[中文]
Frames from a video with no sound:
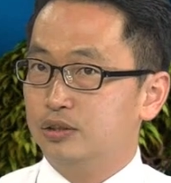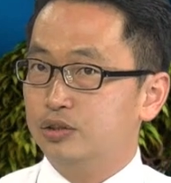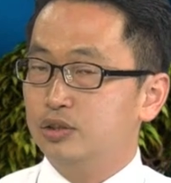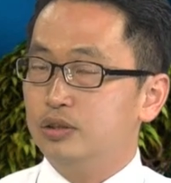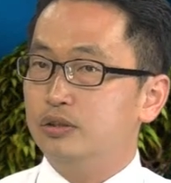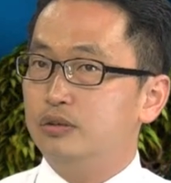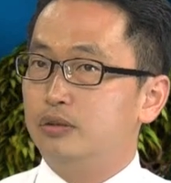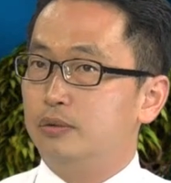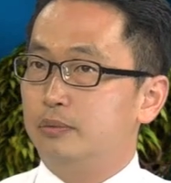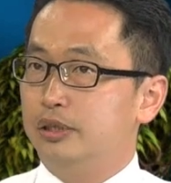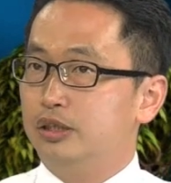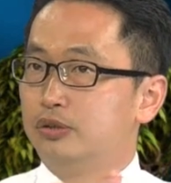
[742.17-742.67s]
以，
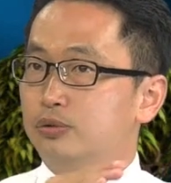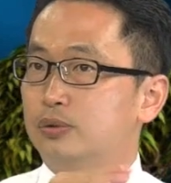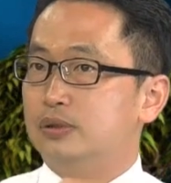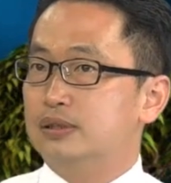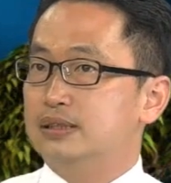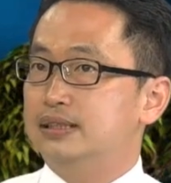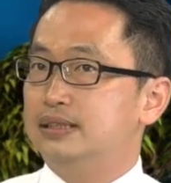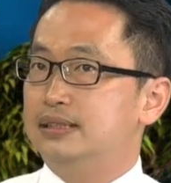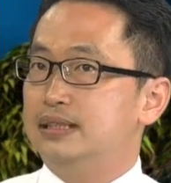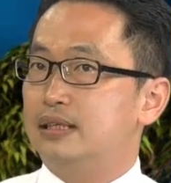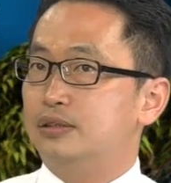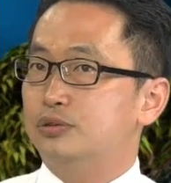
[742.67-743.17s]
我们如果
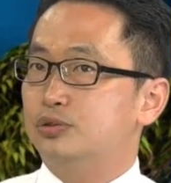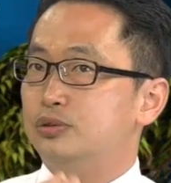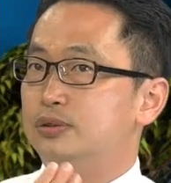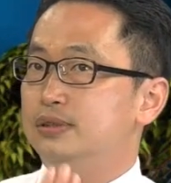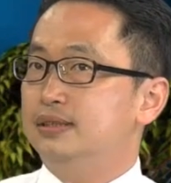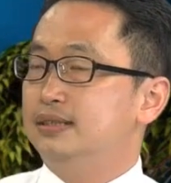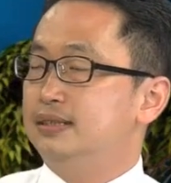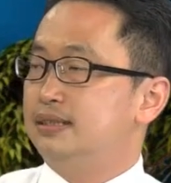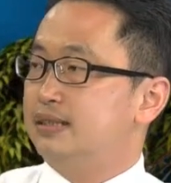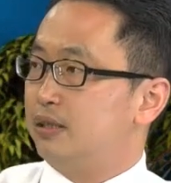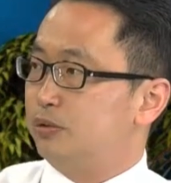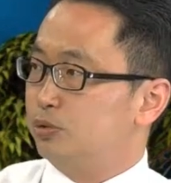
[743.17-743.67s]
是要顺
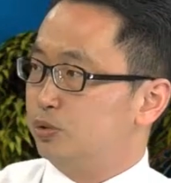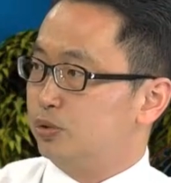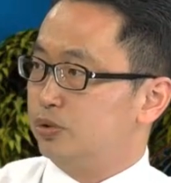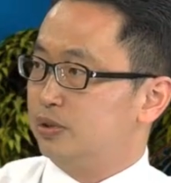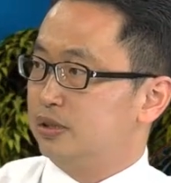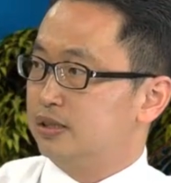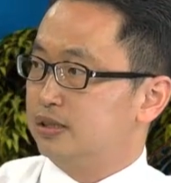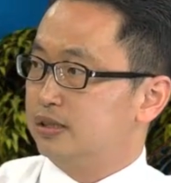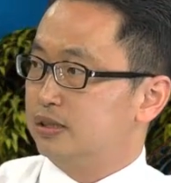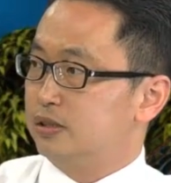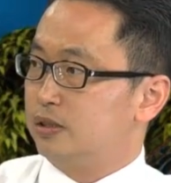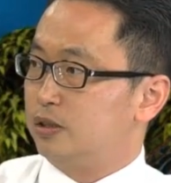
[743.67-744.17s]
势操作
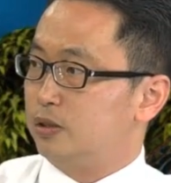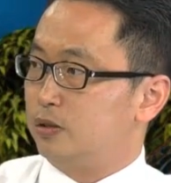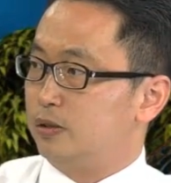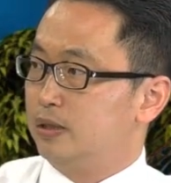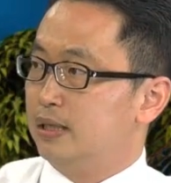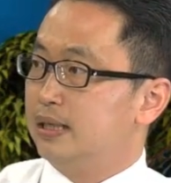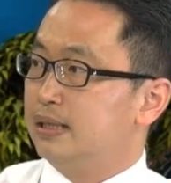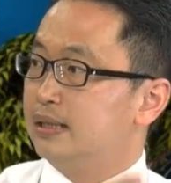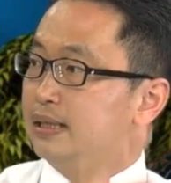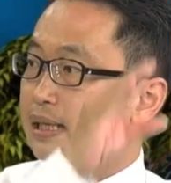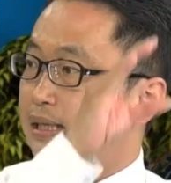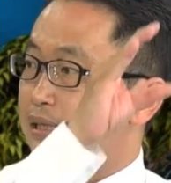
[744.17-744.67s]
的时候，
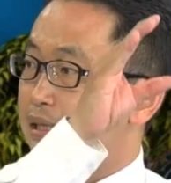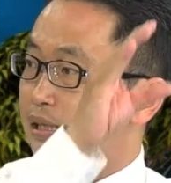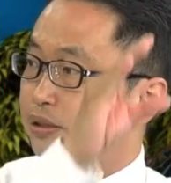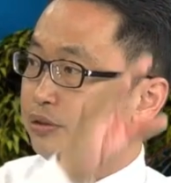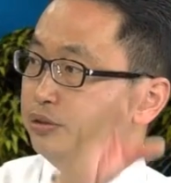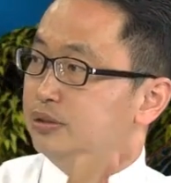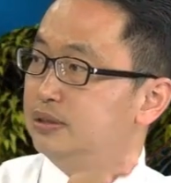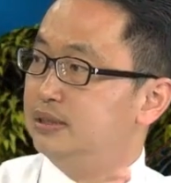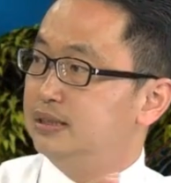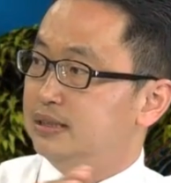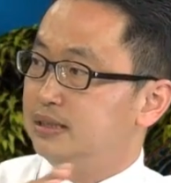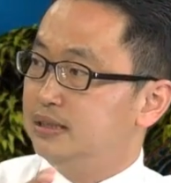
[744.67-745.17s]
当它
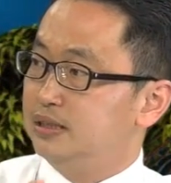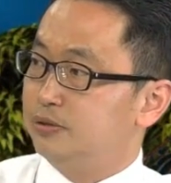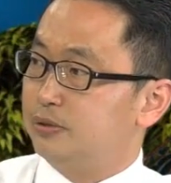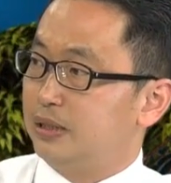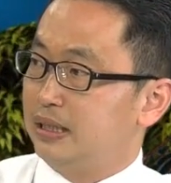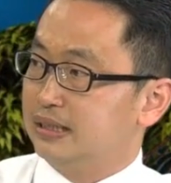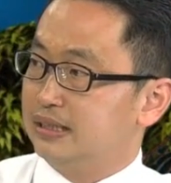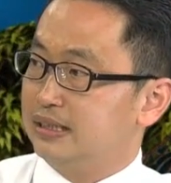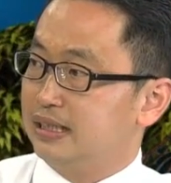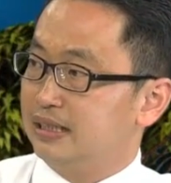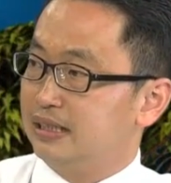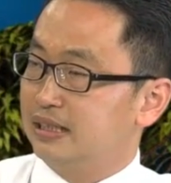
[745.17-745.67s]
趋势是
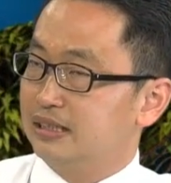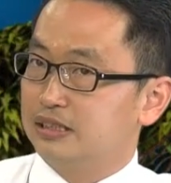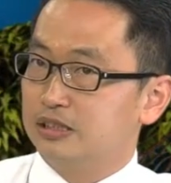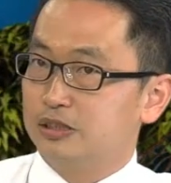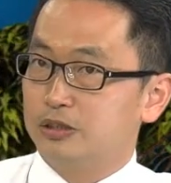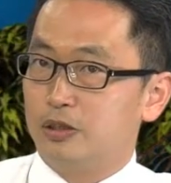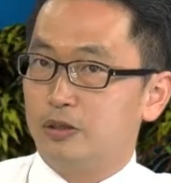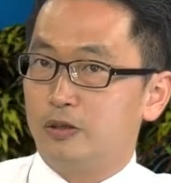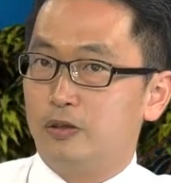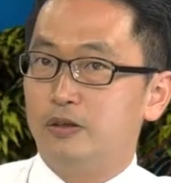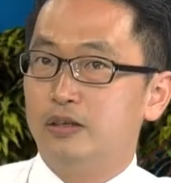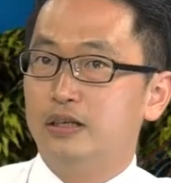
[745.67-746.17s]
往下的时
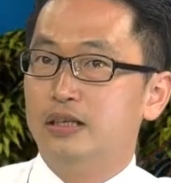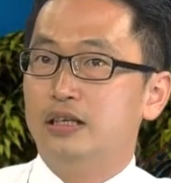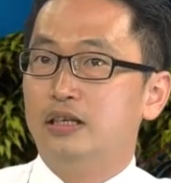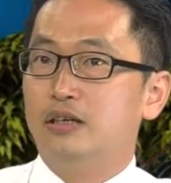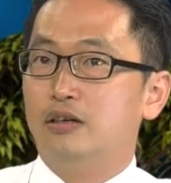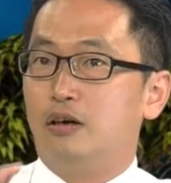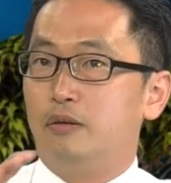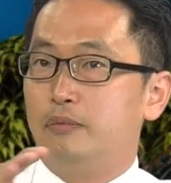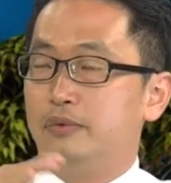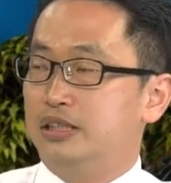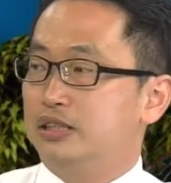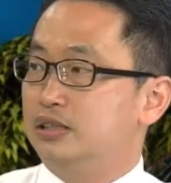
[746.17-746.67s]
候，
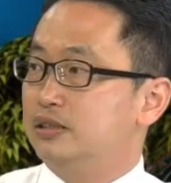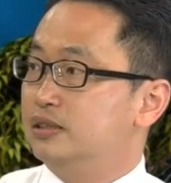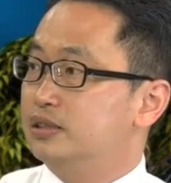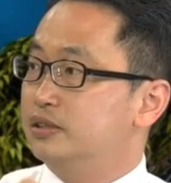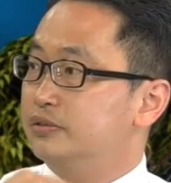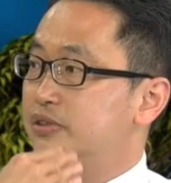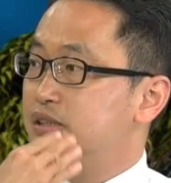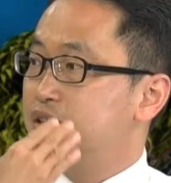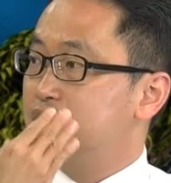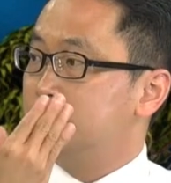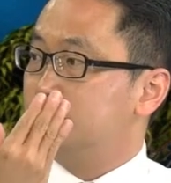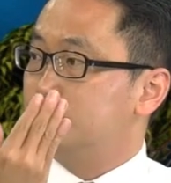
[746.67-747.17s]
我们这是
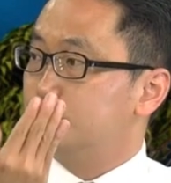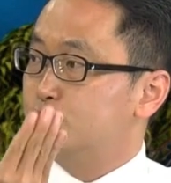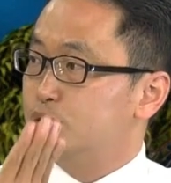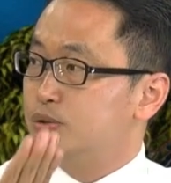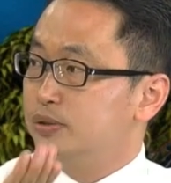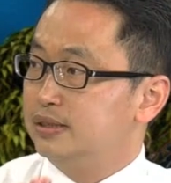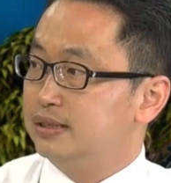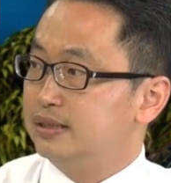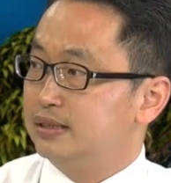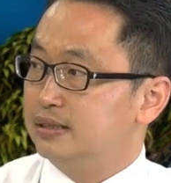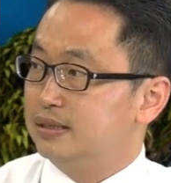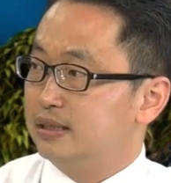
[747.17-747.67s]
不是就
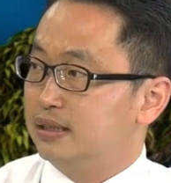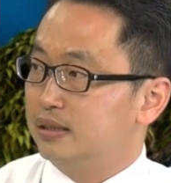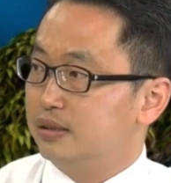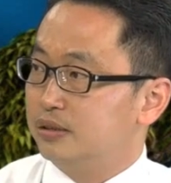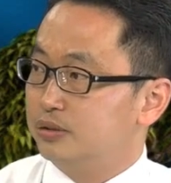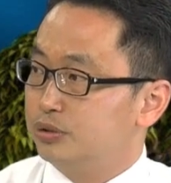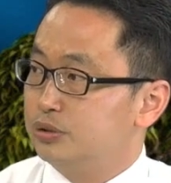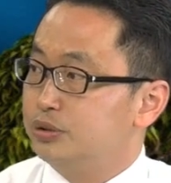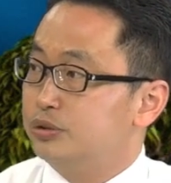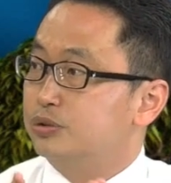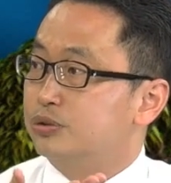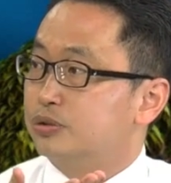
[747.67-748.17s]
顺势的
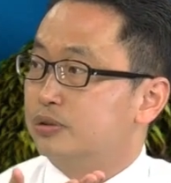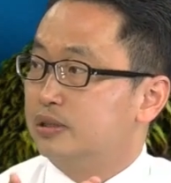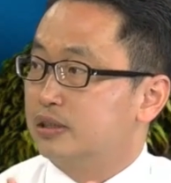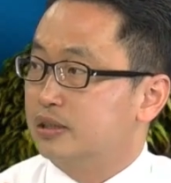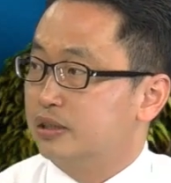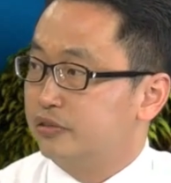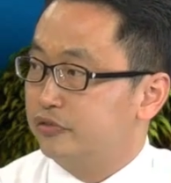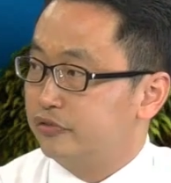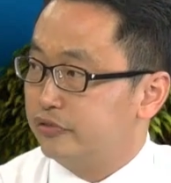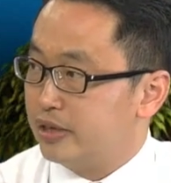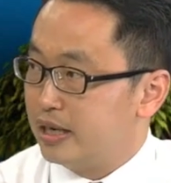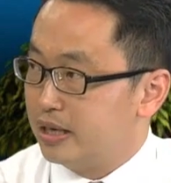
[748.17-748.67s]
去做一个
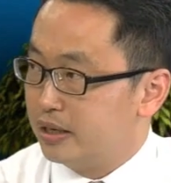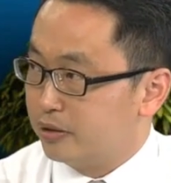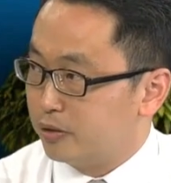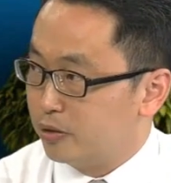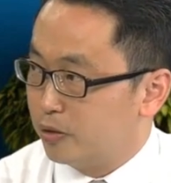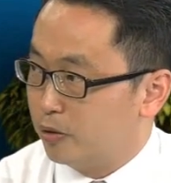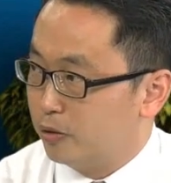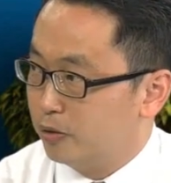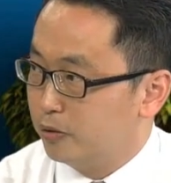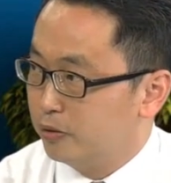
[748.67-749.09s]
放空？对，